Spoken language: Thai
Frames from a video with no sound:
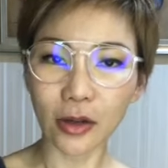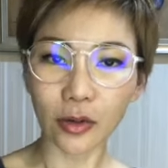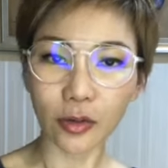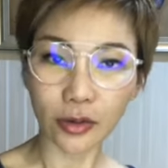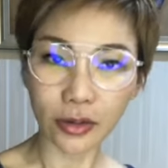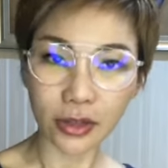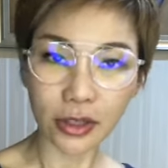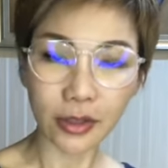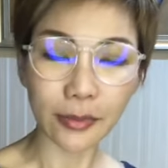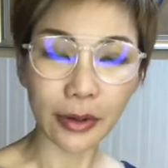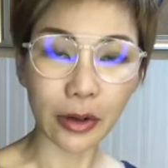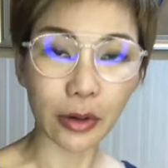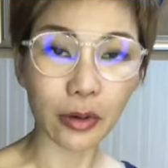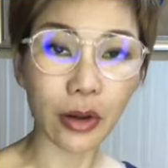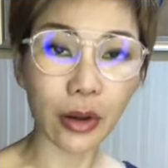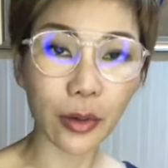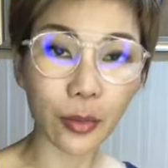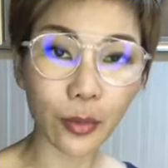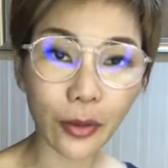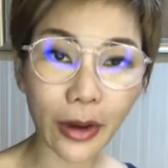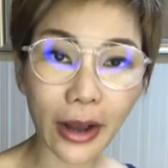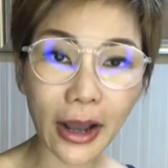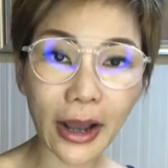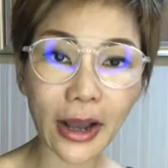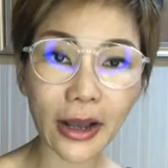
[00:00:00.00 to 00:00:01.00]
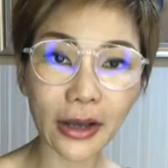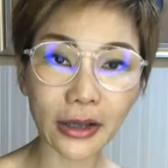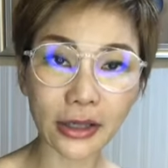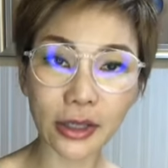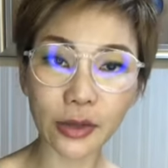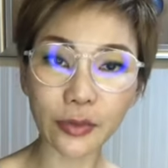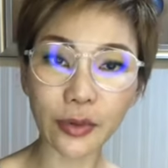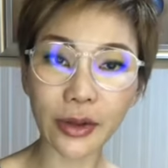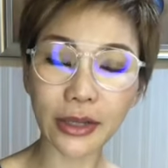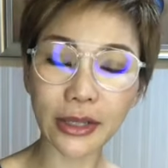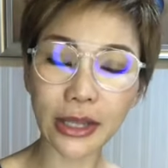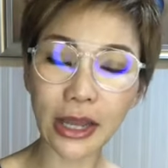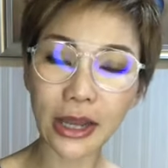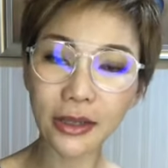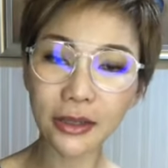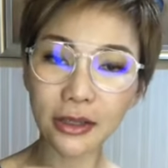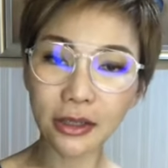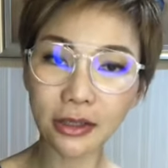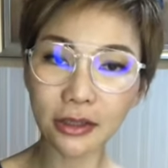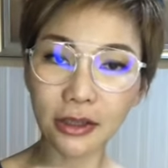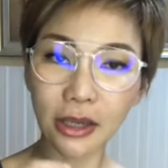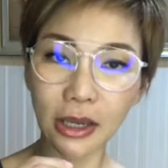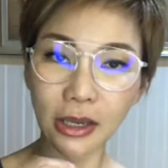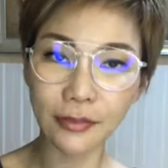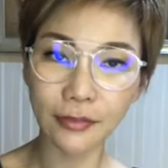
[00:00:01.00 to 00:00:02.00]
กด1หมายความว่าคิดว่าถ้า
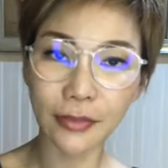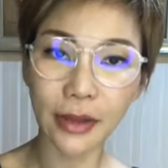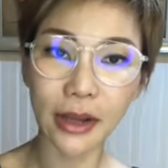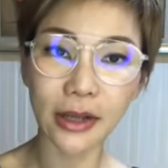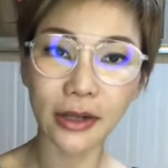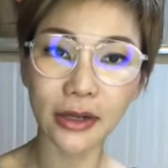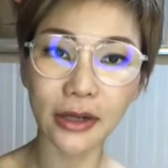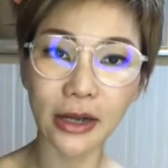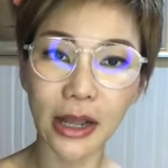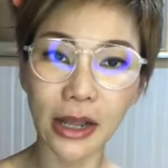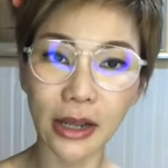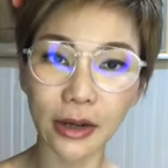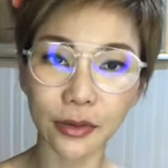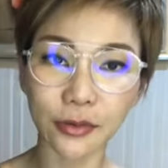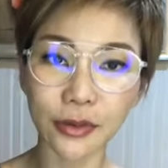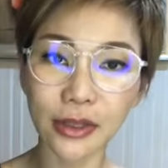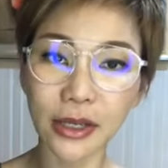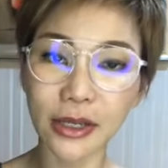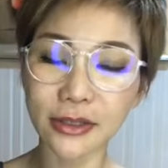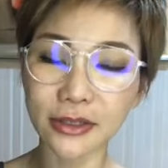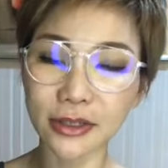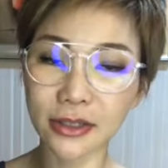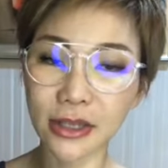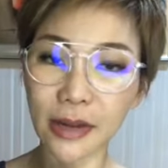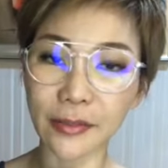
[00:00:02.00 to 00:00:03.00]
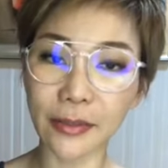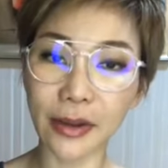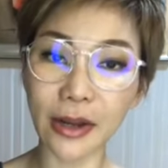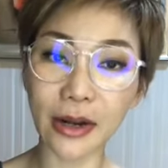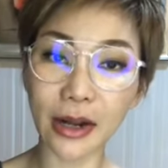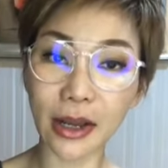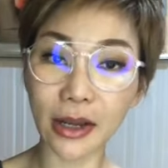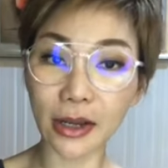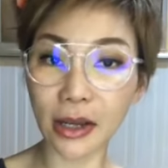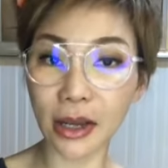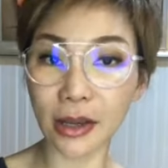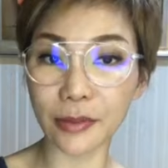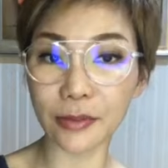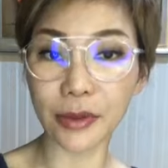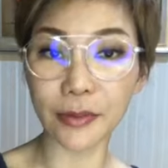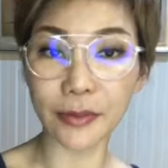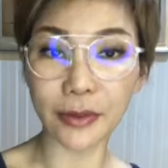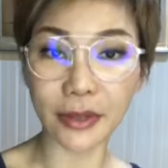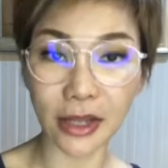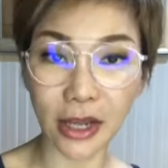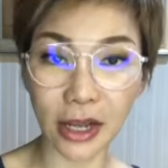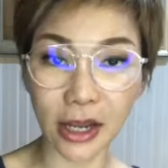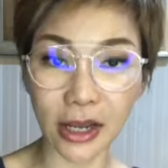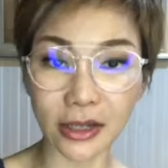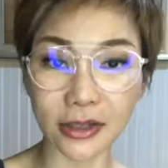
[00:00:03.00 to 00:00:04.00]
กินไขมันแล้วเนี่ยจะทำให้ร่างกายมี
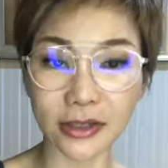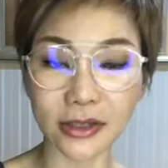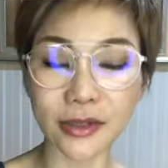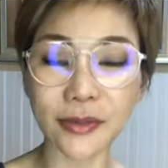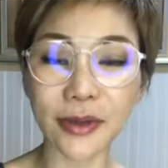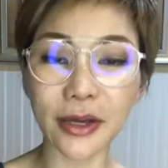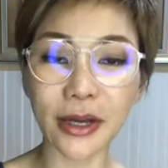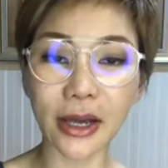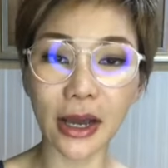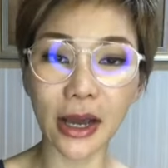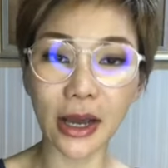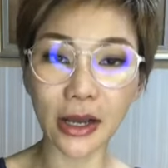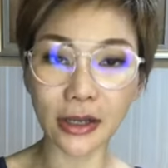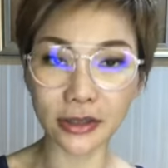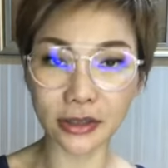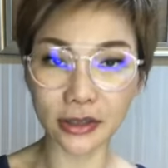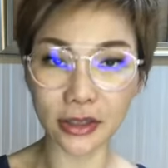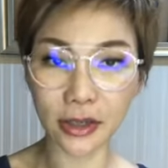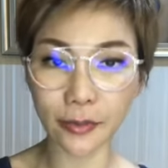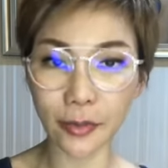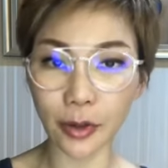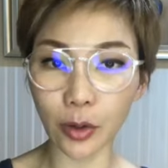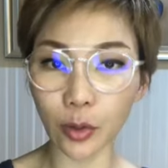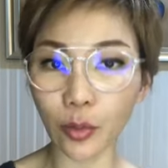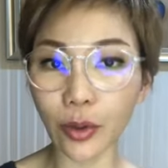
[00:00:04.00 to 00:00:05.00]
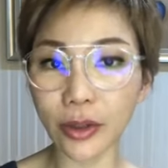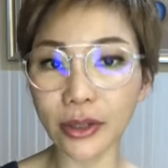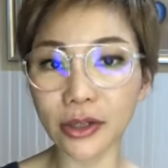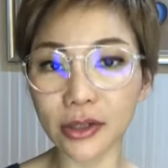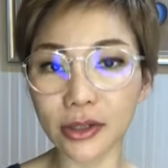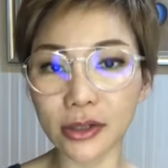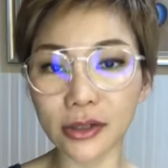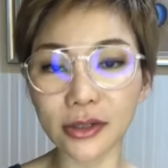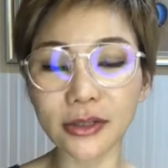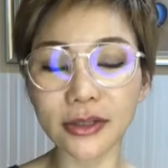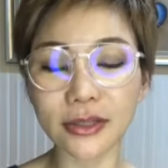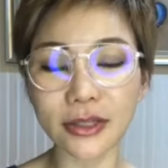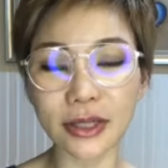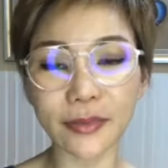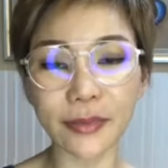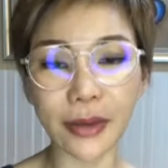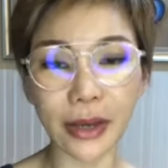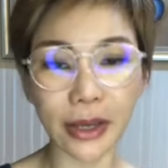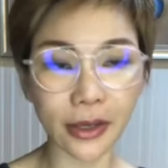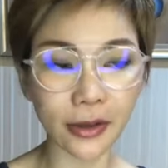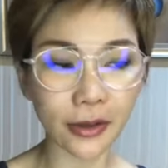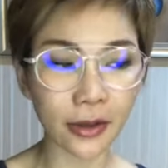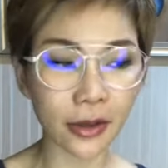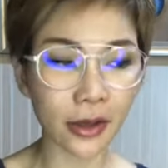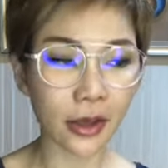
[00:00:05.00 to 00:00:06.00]
ปัญหาใช่ไหมคะอาจจะทำให้อ้วนขึ้นใช่ไหม
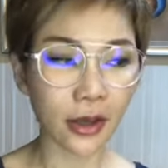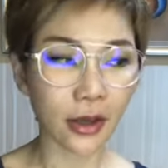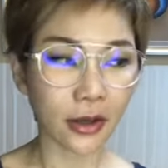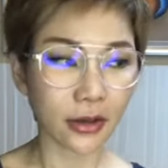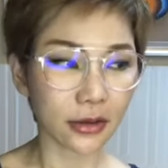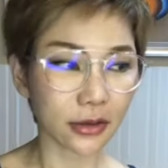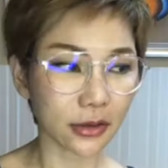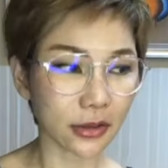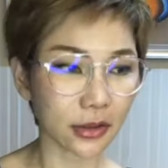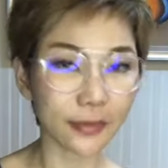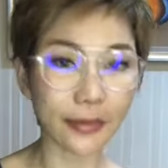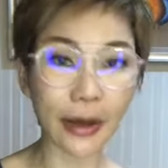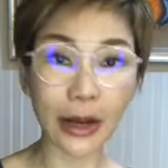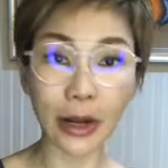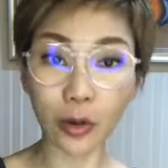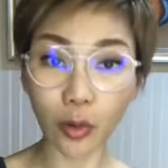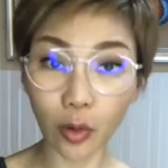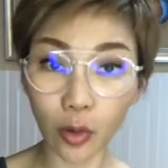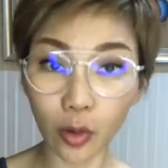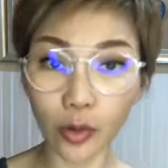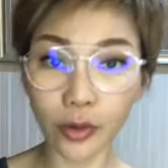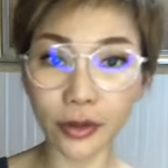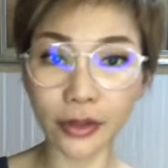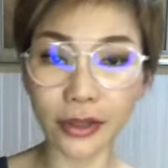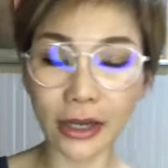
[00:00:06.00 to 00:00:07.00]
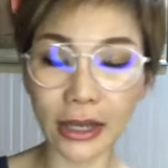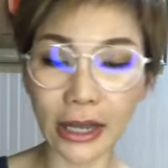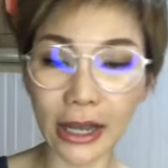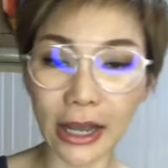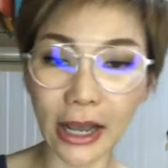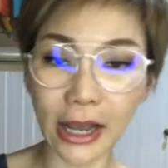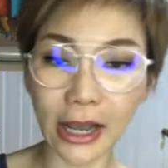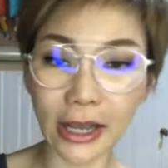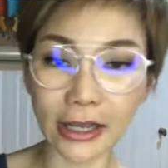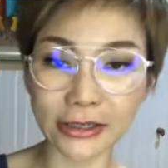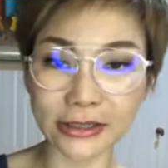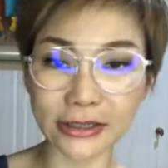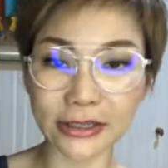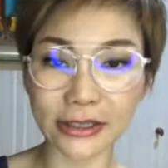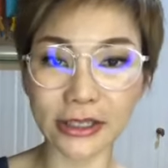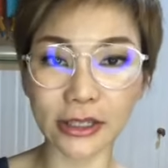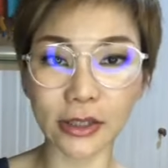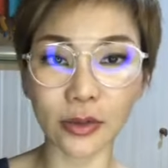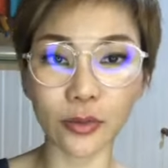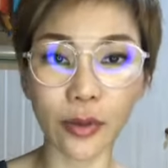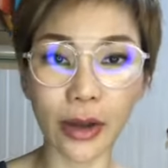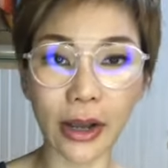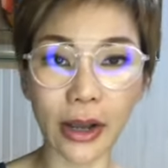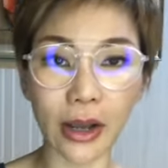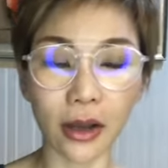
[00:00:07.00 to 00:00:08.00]
หรือบางคนนะคะอาจจะคิ
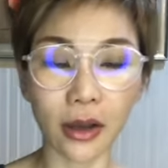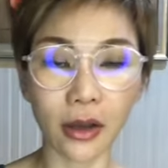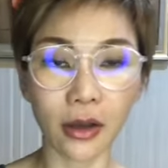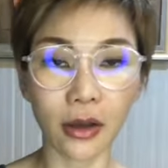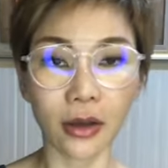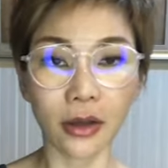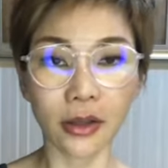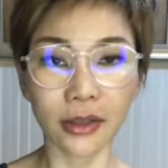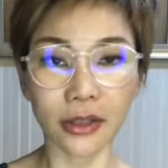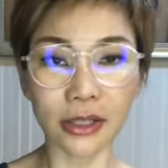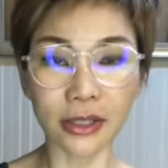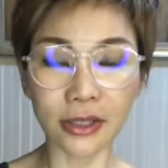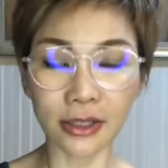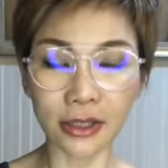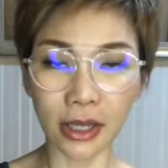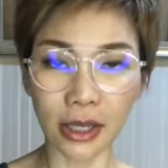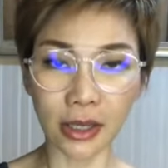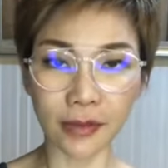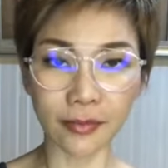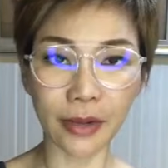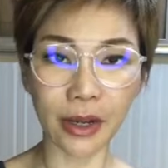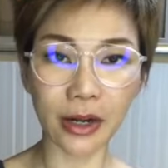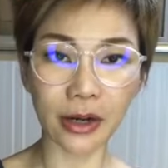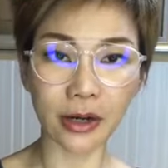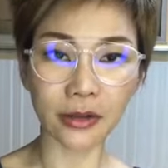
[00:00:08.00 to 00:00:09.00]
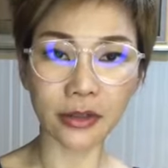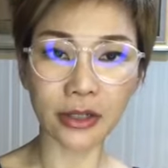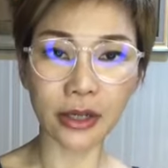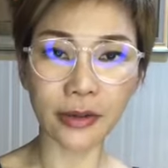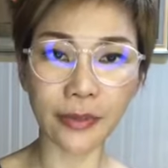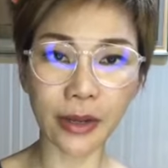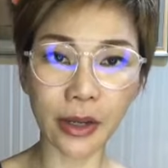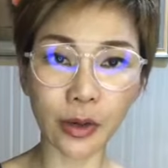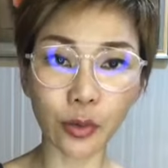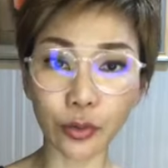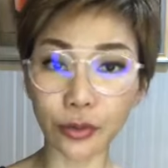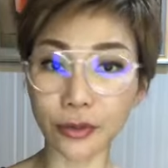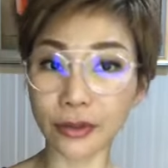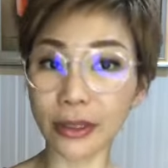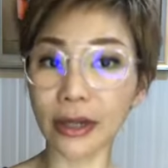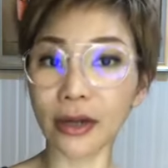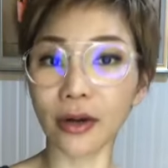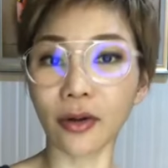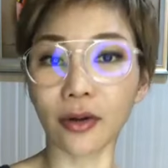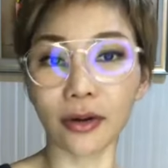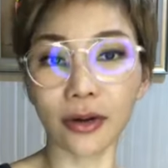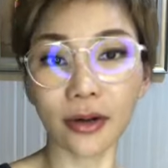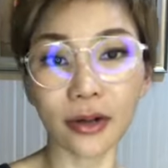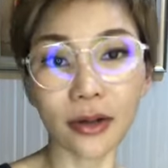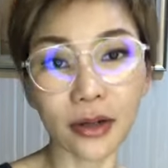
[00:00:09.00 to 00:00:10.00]
ดว่ากินไขมันแล้วทำให้อุดตัน
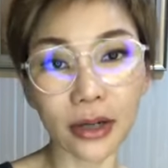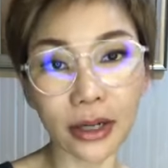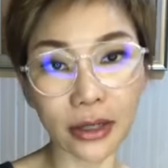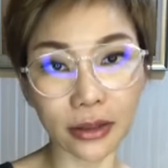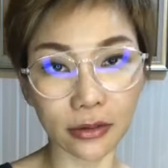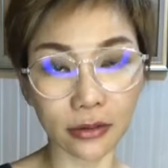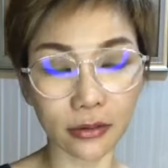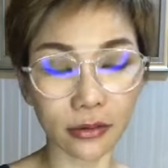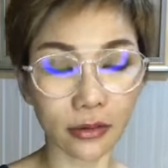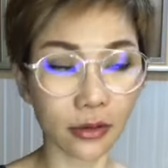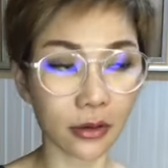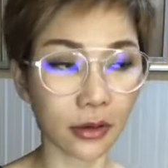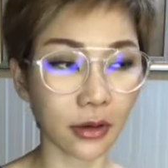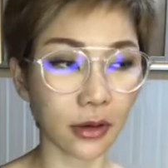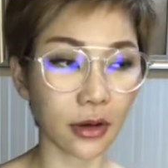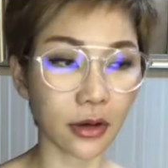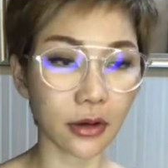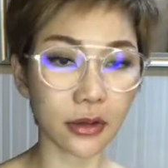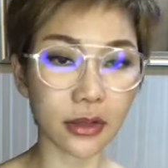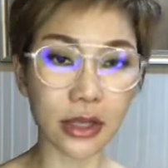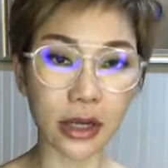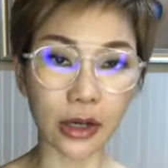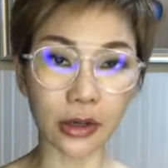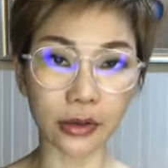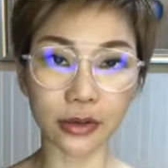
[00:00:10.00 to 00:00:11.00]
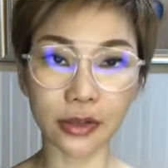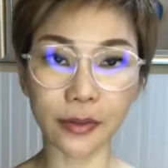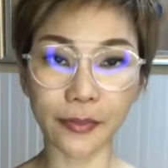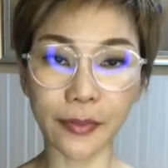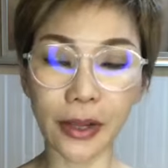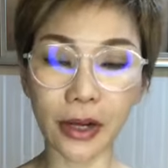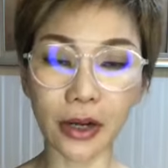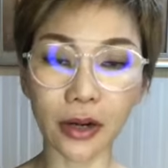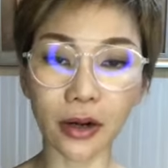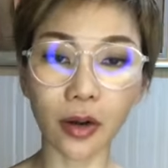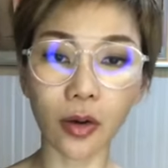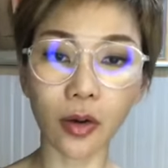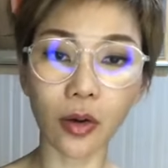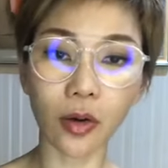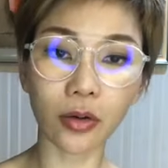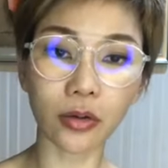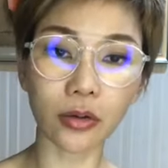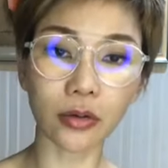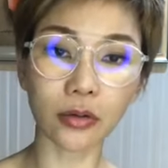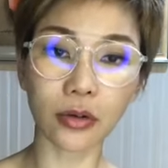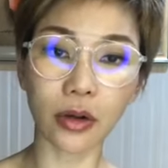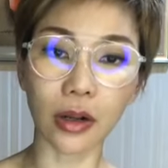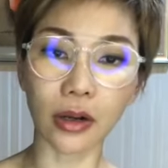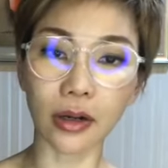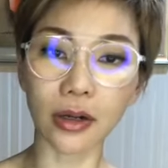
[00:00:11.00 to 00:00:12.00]
หลอดเลือดเดี๋ยวจะเป็นโรค
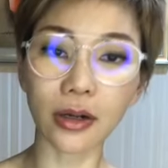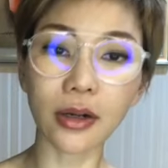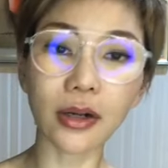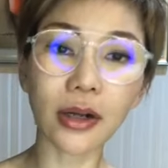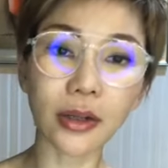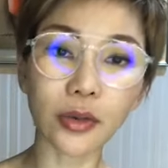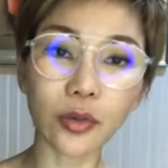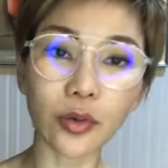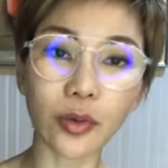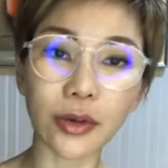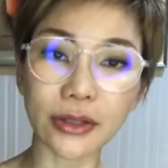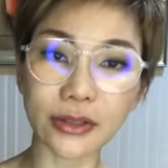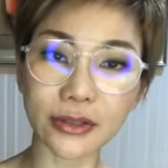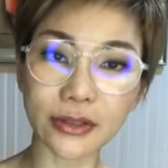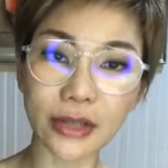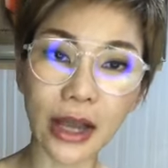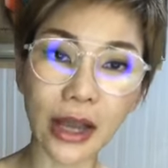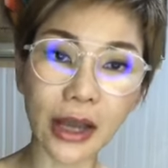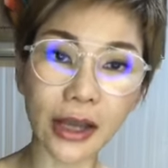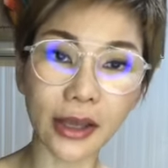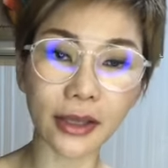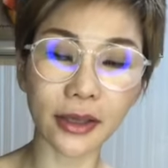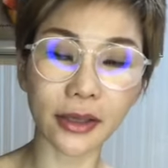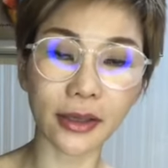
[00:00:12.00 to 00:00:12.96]
หลอดเลือดหัวใจ